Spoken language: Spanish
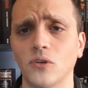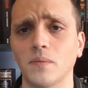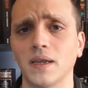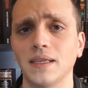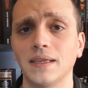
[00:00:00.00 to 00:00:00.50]

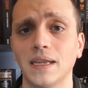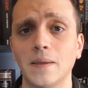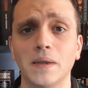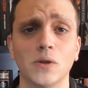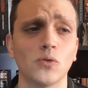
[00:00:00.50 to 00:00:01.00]
forma
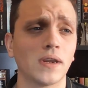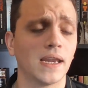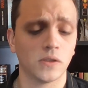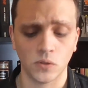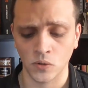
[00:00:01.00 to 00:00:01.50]
increíble. Un
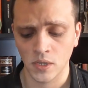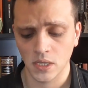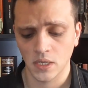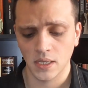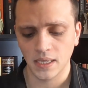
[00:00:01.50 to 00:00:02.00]
relato
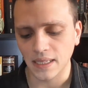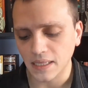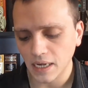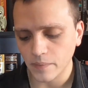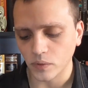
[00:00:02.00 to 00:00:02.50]
que
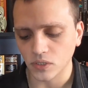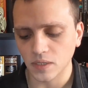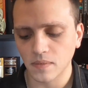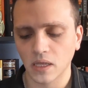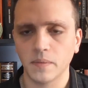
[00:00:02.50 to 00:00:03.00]
tiene
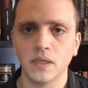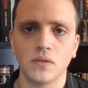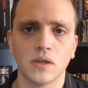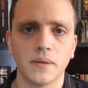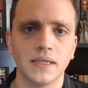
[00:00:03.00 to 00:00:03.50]

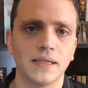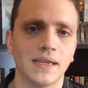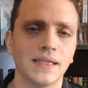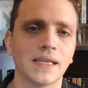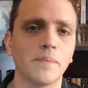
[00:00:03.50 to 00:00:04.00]
aproximadamente unas
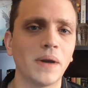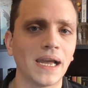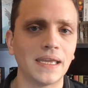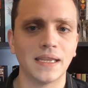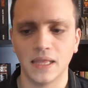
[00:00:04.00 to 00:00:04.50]
20-30
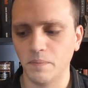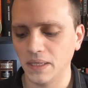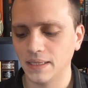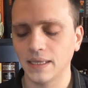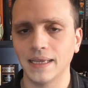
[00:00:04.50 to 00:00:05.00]
páginas,
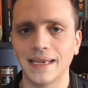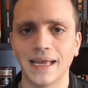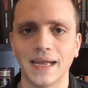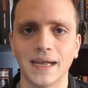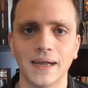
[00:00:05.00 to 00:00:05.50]
depende
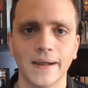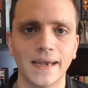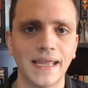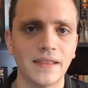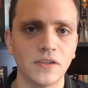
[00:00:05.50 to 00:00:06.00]

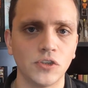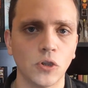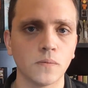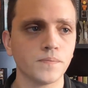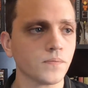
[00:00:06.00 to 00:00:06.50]
la, la
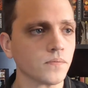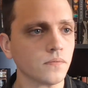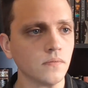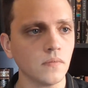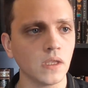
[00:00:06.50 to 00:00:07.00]
edición
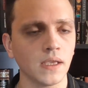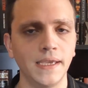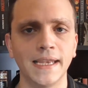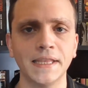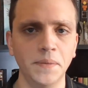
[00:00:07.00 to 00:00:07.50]

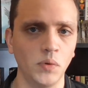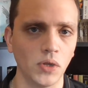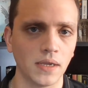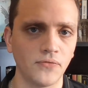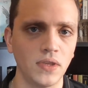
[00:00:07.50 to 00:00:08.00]
y la
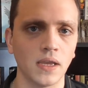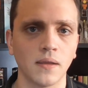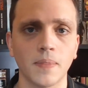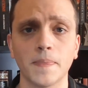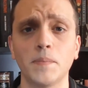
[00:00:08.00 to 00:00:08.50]

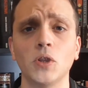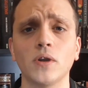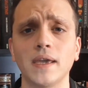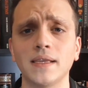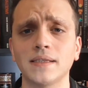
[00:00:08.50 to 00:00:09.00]
tipografía,
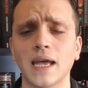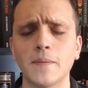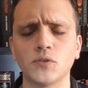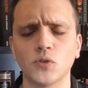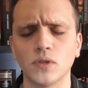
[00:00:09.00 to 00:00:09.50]
pero que es
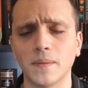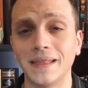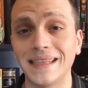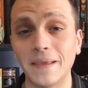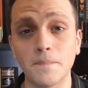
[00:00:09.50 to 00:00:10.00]

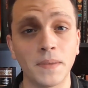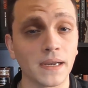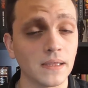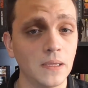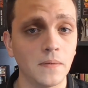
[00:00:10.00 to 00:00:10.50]
absolutamente
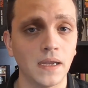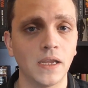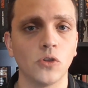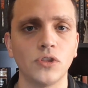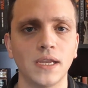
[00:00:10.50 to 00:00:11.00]

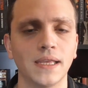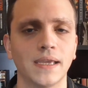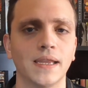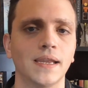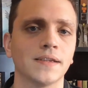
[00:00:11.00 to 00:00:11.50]
imperdible, lo
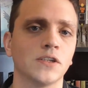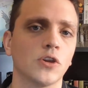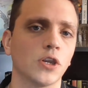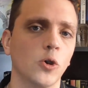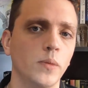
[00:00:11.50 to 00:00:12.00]
tienen que leer, se
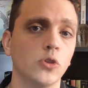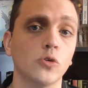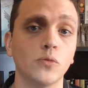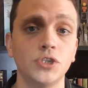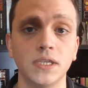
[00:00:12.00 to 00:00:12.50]
los
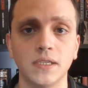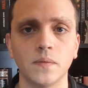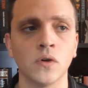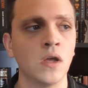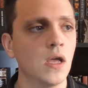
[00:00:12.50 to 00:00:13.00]
recomiendo
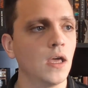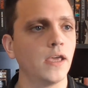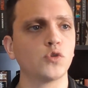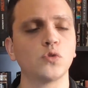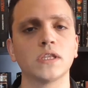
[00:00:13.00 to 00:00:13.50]
muchísimo.
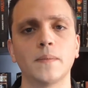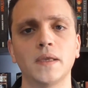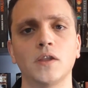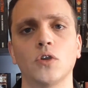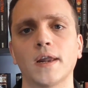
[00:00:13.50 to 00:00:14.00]
Es uno
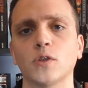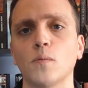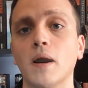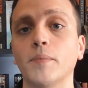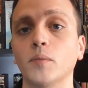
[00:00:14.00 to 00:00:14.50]
también de los
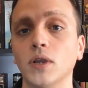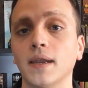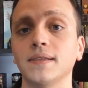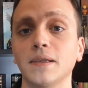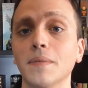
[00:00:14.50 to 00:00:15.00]
relatos más
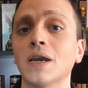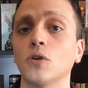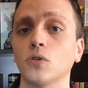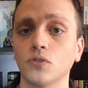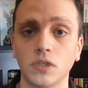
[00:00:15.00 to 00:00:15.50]
populares y más
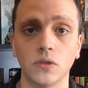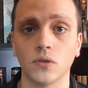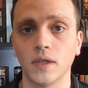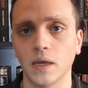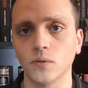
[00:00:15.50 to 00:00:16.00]

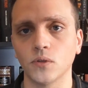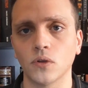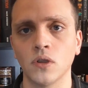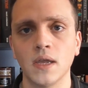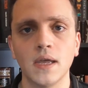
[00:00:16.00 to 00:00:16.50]
conocidos del
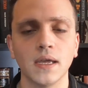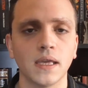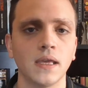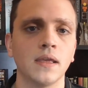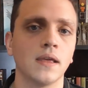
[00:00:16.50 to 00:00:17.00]
autor
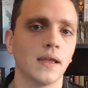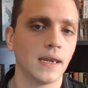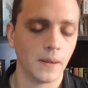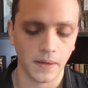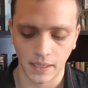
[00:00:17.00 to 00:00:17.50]
que
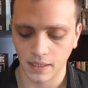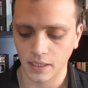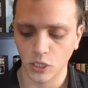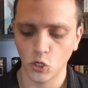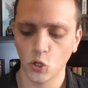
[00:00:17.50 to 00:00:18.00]
la verdad
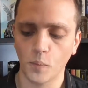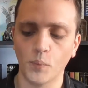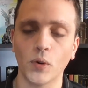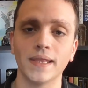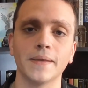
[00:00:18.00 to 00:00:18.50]
que
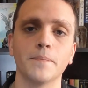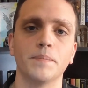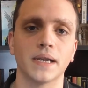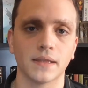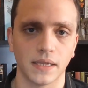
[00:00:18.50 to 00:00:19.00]
no pueden
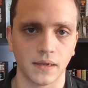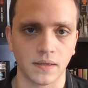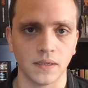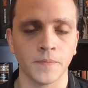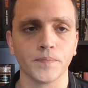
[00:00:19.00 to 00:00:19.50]

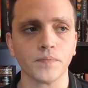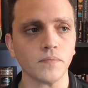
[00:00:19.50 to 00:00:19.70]
perderse.